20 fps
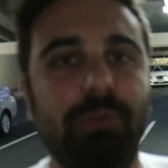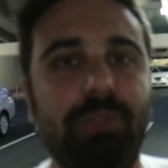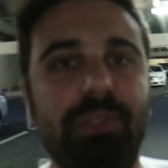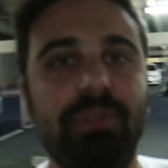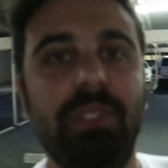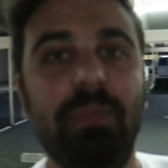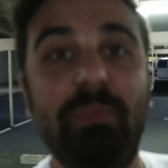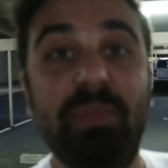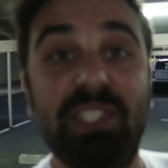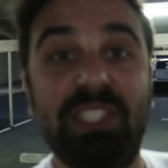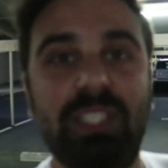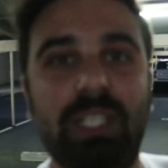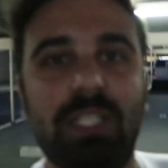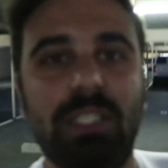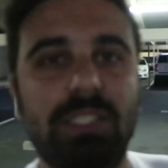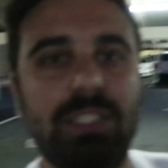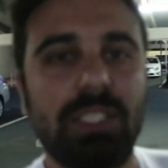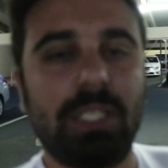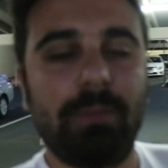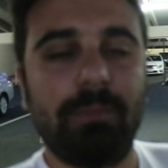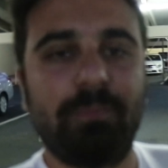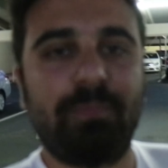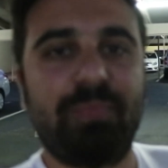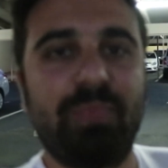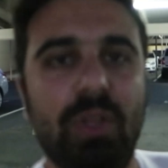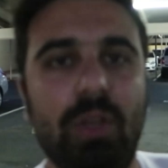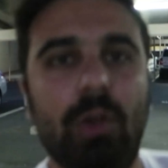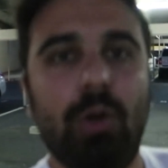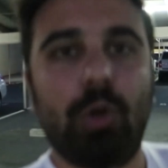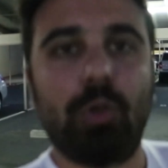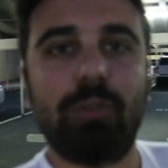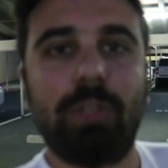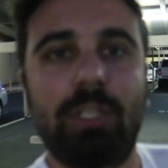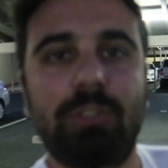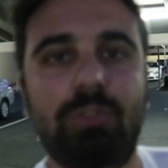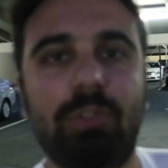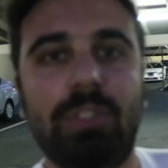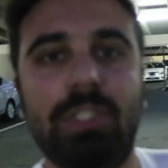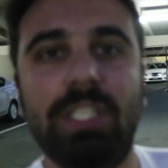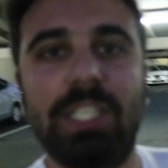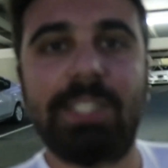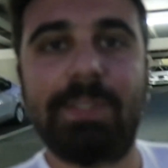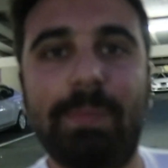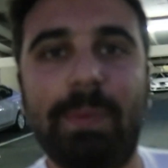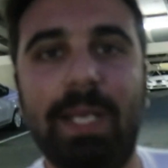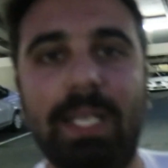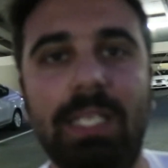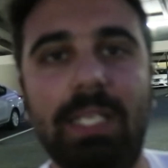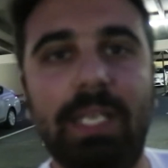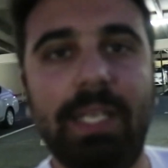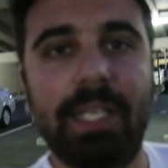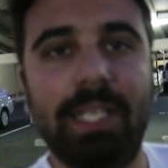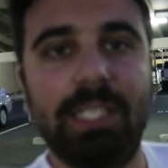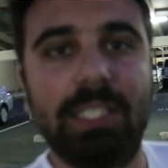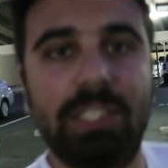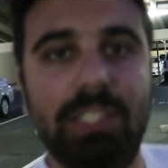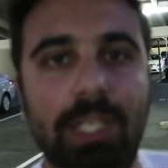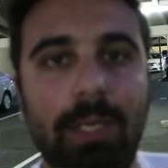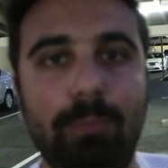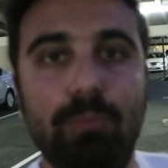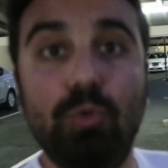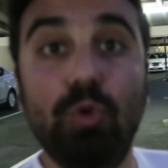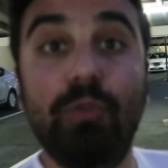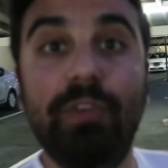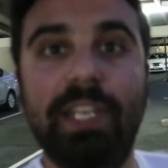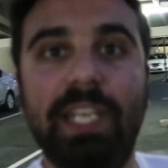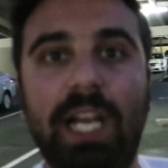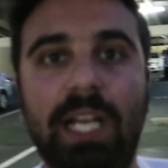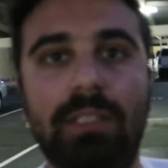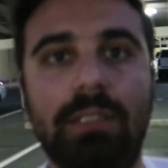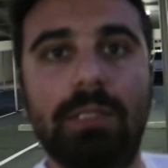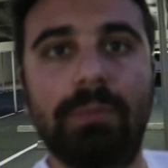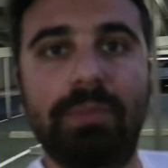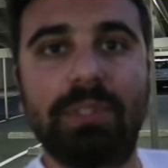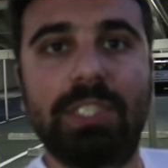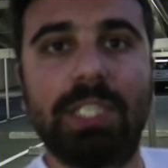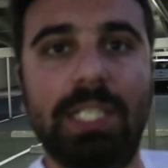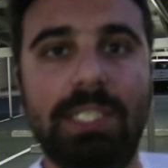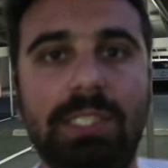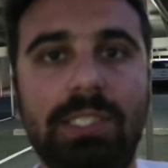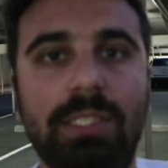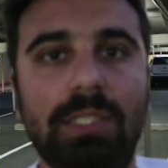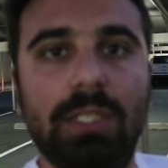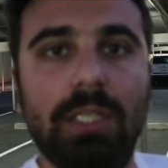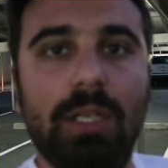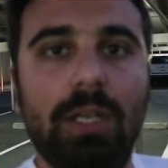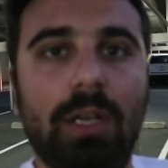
şimdi pizza alacağım. Ondan sonra da İsmail'lere gideceğim. Movie night yapacağız.